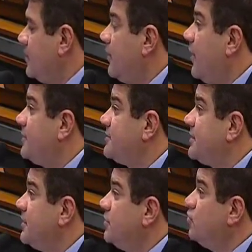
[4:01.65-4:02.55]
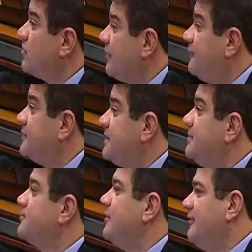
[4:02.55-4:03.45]
Nós nunca
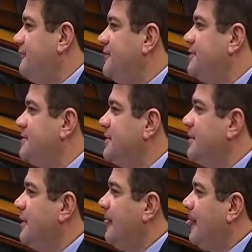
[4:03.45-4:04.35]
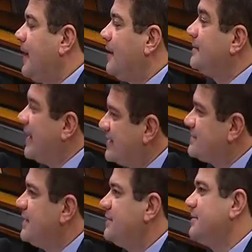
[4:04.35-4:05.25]
fizemos um refis
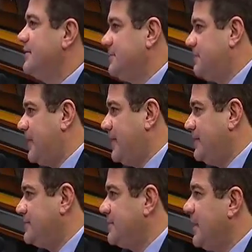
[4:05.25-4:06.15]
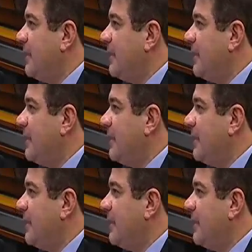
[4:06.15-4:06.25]
decente nesse país.